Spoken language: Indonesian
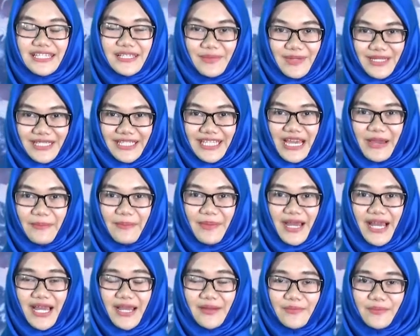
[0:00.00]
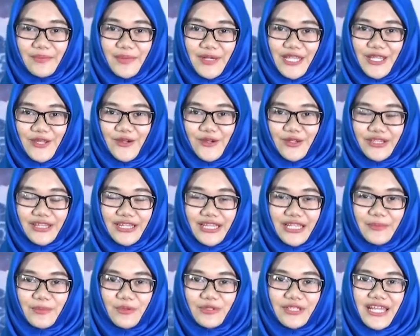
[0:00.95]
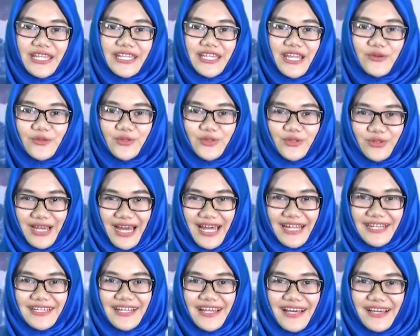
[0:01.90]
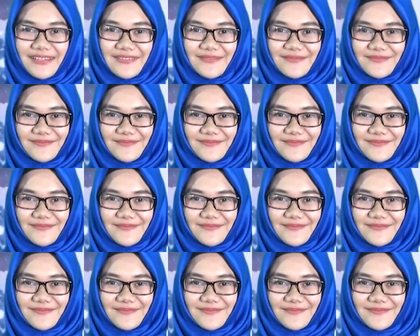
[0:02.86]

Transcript: Seperti apa? Berikut liputannya untuk Anda.